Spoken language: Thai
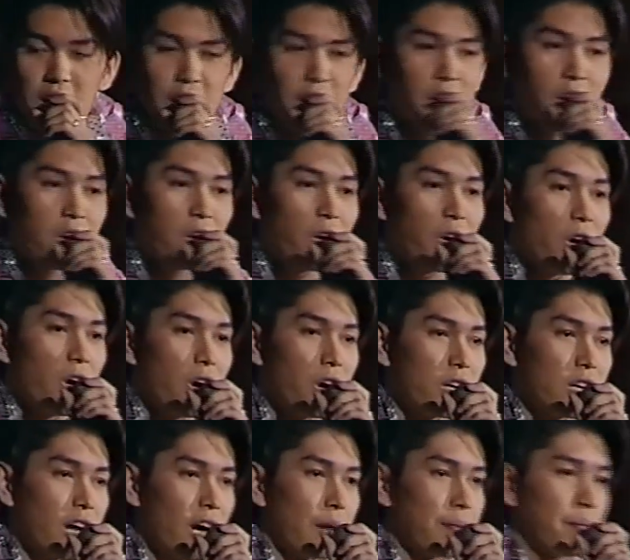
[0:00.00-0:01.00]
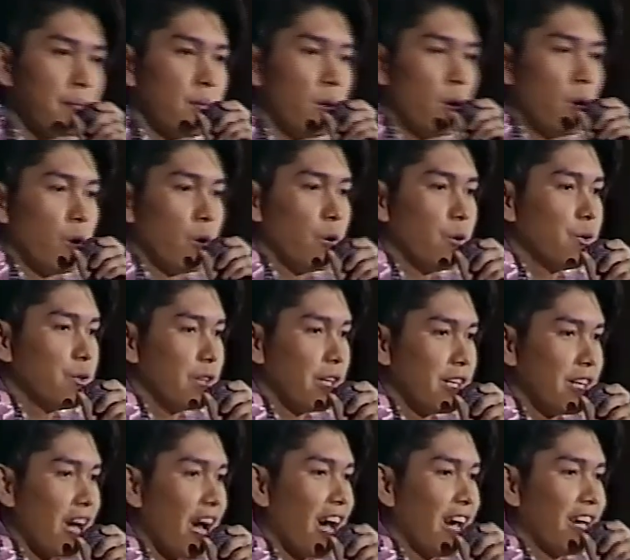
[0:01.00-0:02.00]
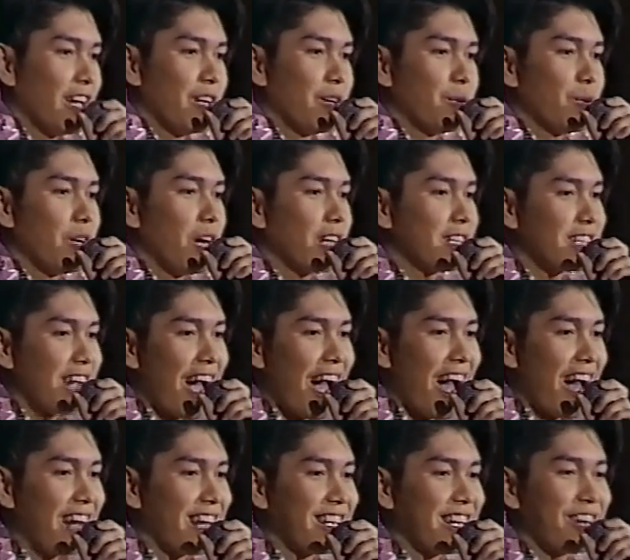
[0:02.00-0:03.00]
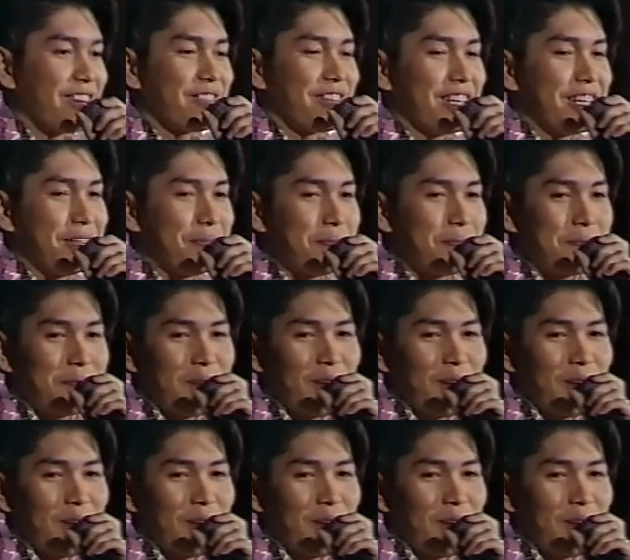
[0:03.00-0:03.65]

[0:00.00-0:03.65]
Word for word: นักร้องนะครับรุ่นใหญ่ ๆ รุ่นอาจารย์นะครับวันนี้